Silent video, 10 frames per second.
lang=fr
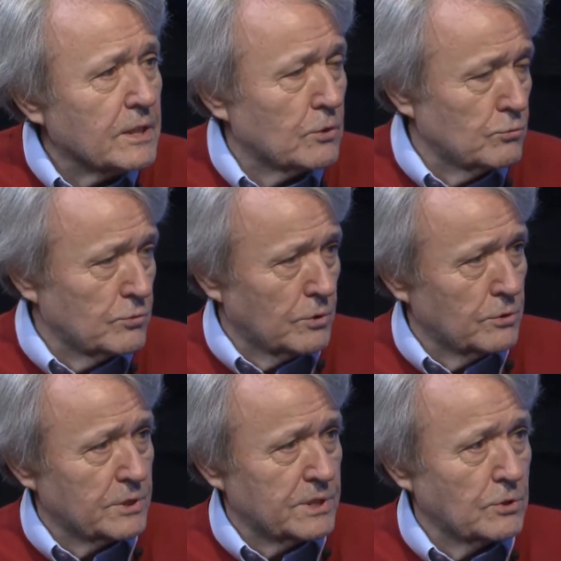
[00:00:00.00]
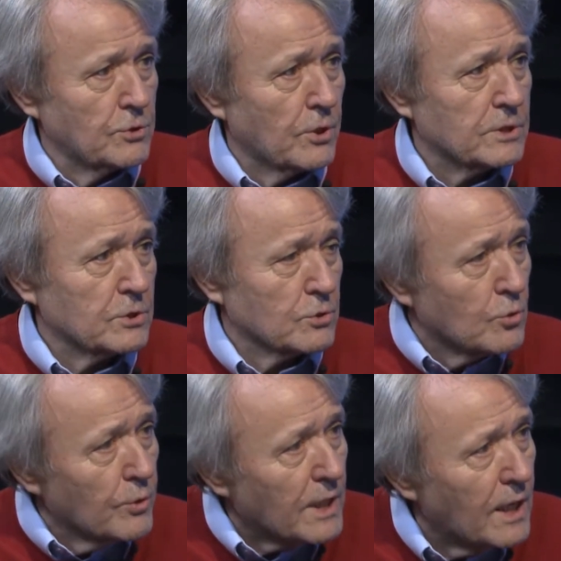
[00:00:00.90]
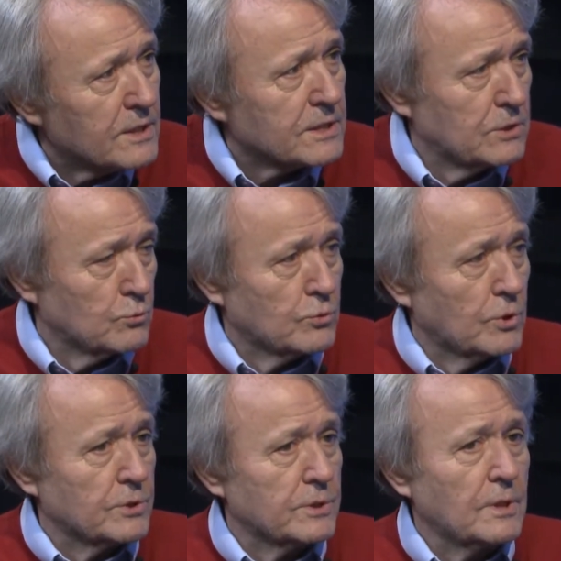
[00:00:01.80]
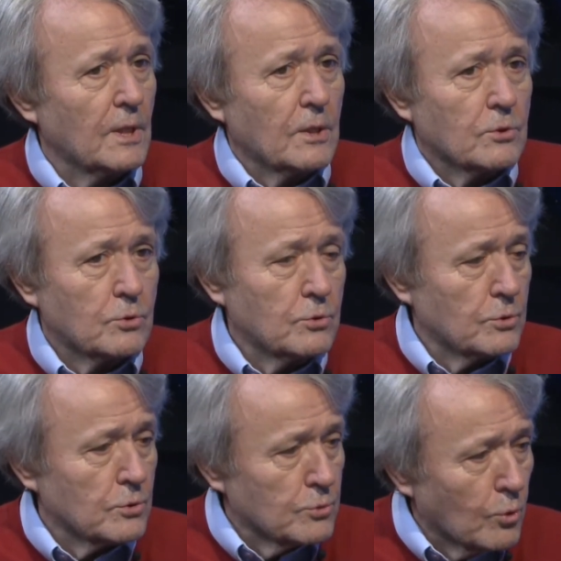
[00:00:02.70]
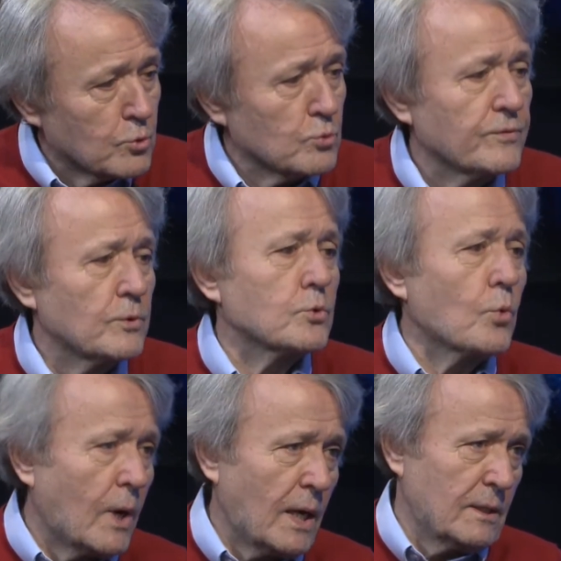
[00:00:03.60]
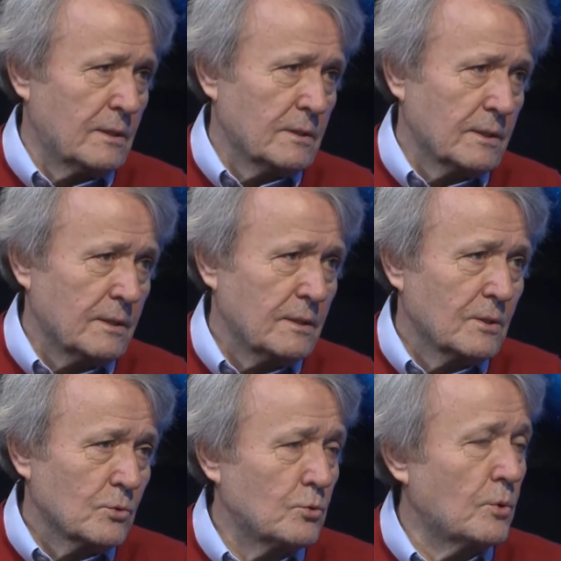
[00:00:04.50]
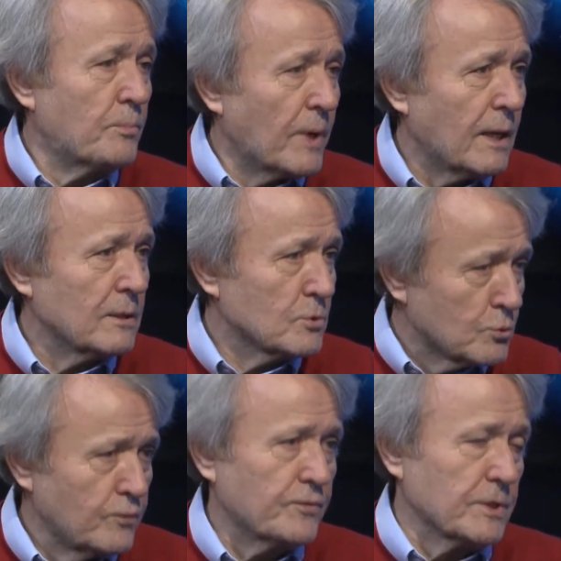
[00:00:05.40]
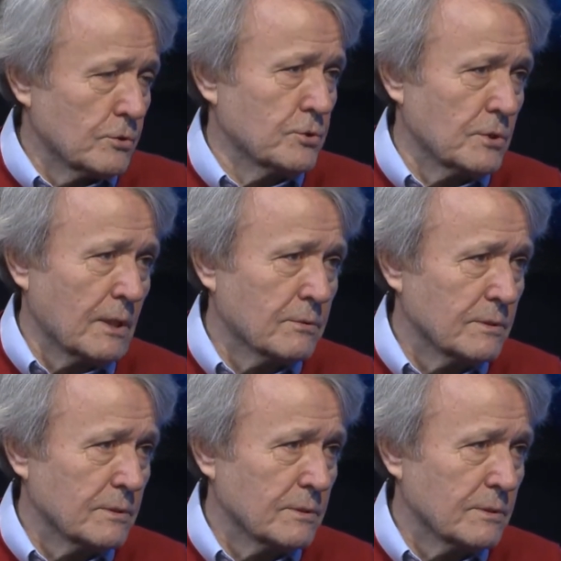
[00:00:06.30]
que nous donne le Seigneur, cette cohérence qu'il nous donne, de, retrouver le droit hein, de ne pas souffrir de cela.